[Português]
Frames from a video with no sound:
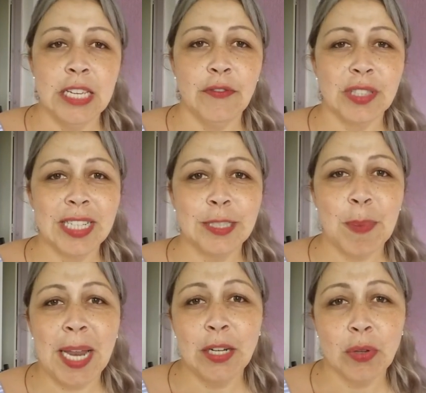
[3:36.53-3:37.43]
E você
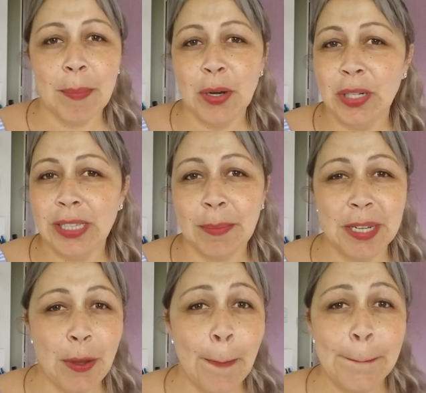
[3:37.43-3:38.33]
espalha no cabelo, ele
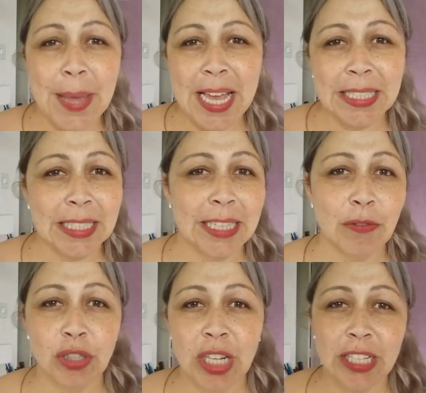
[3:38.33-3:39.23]
também não pesa,
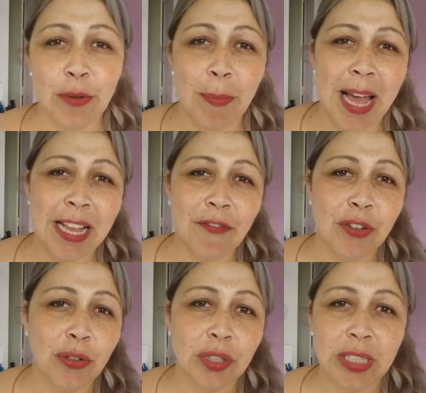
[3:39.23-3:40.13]
tem um cheirinho
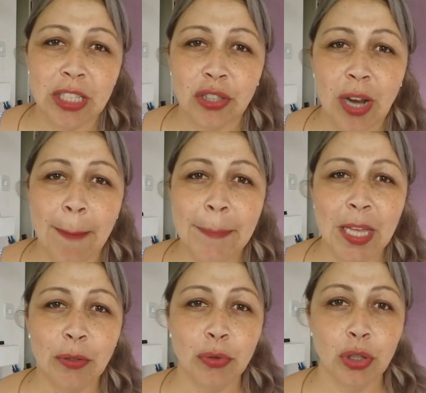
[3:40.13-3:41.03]
maravilhoso e deixa o
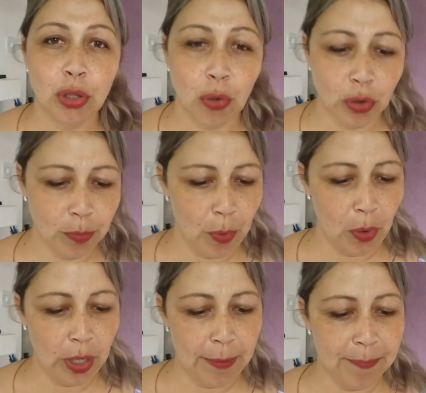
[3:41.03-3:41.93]
cabelo show de
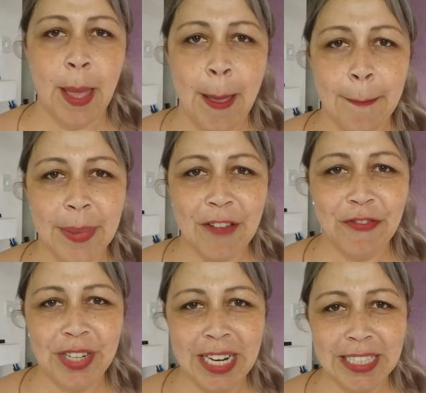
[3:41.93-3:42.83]
bola. Para
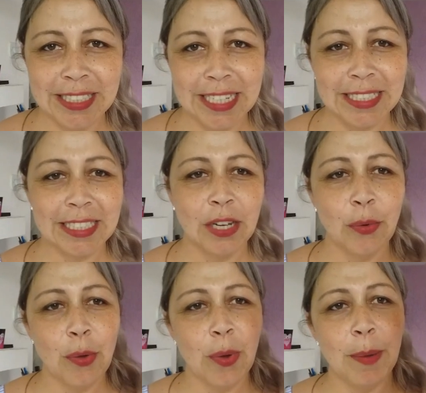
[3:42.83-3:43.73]

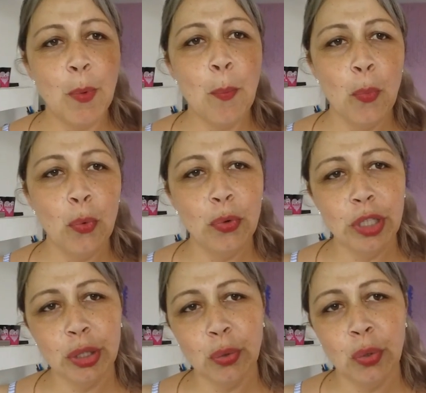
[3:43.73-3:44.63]
finalização, eu amo
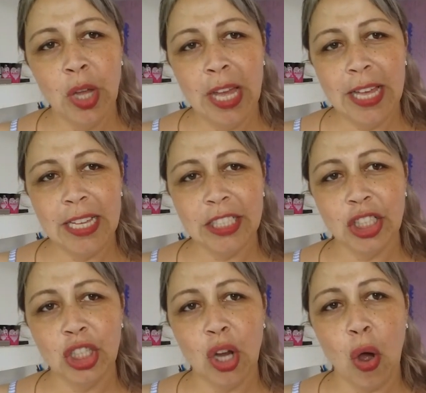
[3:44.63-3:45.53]
muito
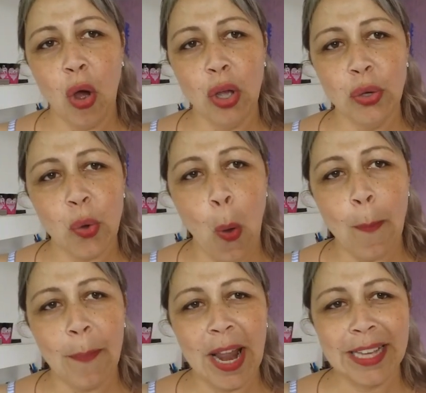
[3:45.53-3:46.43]
este óleo
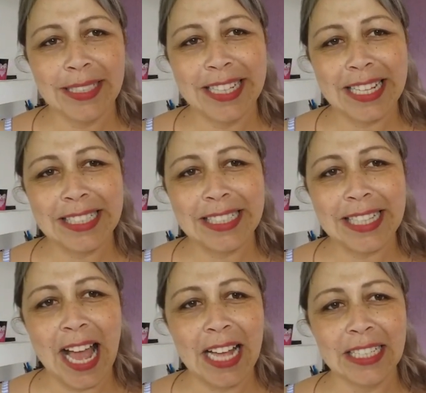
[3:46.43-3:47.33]
complexo da
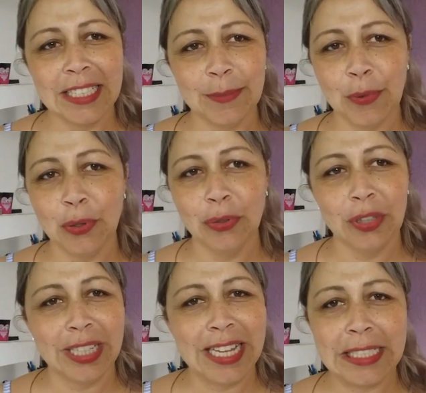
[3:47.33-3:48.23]
Sage, esse
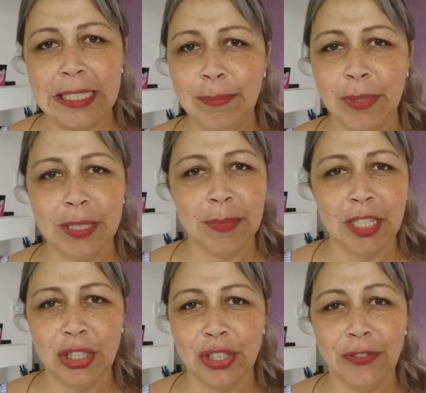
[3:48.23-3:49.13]
produto aqui é
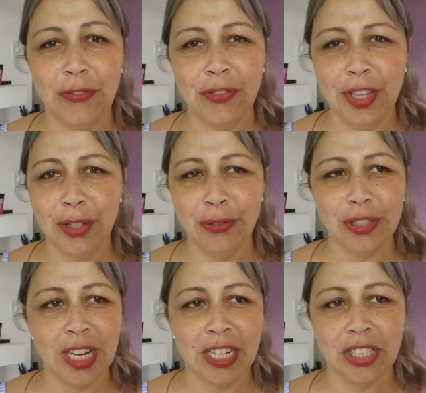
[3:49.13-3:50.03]
simplesmente
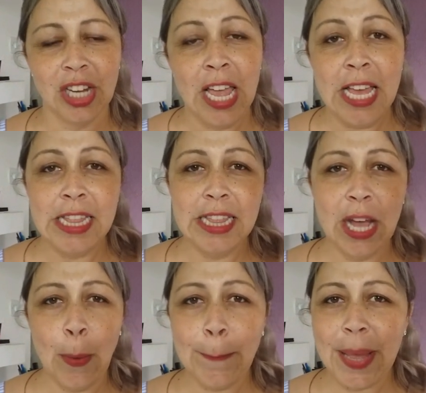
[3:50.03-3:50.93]
divino, gente.
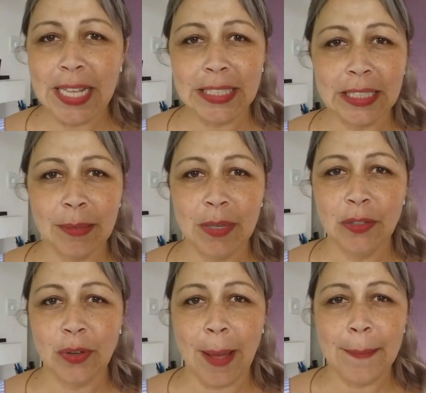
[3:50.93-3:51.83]
Não pesa
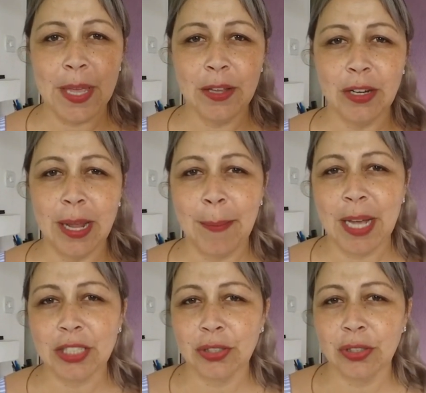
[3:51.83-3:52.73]
também no cabelo, ele
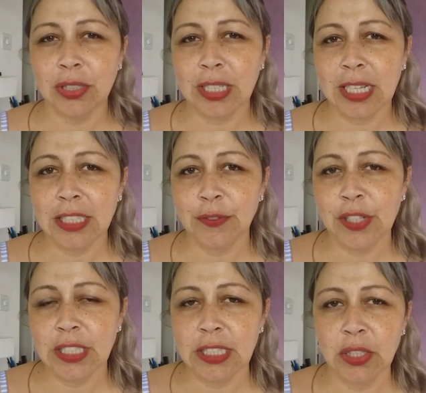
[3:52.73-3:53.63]
abaixa todos aqueles
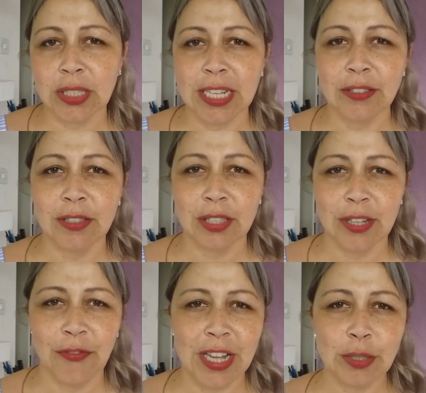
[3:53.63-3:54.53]
frisinhos que às
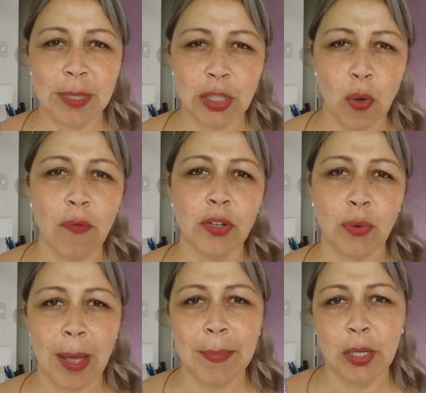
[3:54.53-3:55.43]
vezes você faz uma escova
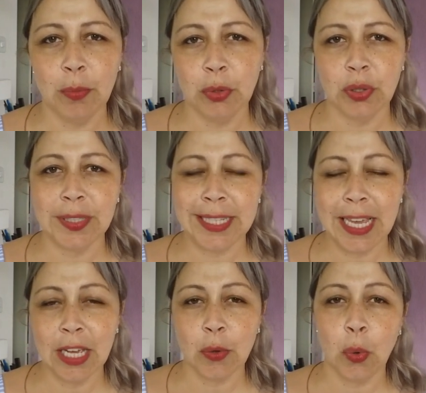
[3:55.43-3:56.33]
no cabelo muito
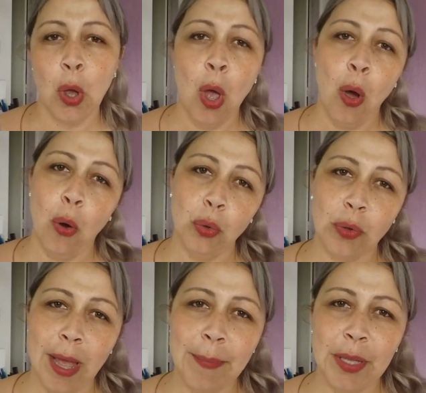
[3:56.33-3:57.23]
seco ou
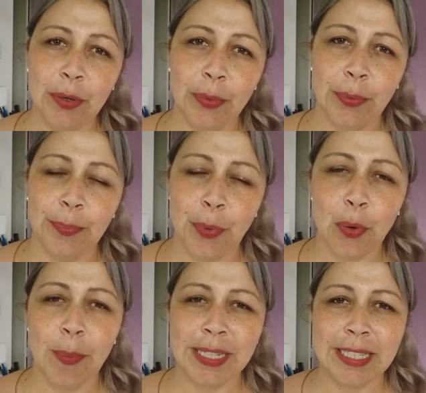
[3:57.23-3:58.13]
no cabelo um
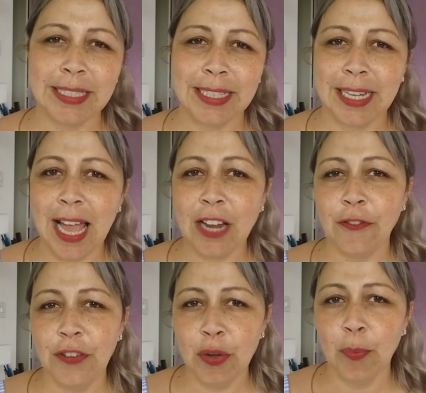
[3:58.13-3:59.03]
pouco mais
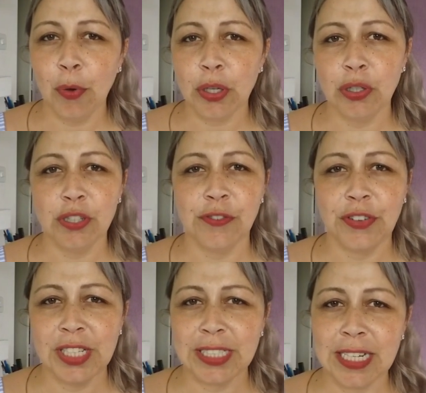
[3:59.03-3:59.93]
ressecado, fica um pouquinho de
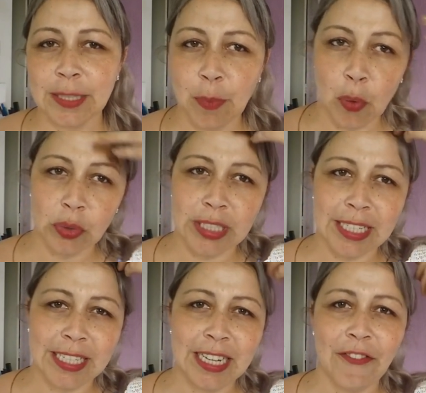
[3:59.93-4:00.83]
frizz nas
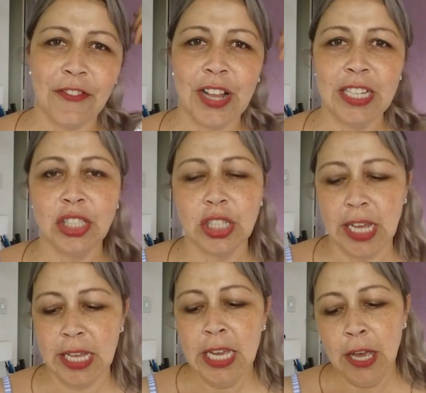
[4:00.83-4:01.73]
pontas aqui na frente,
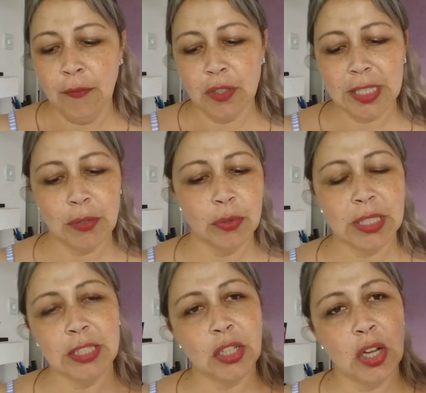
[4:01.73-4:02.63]
né? Você
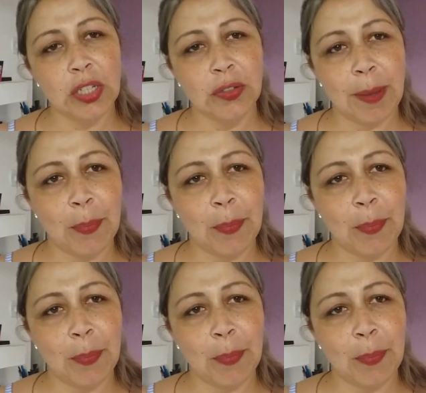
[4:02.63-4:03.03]
usa esse olhinho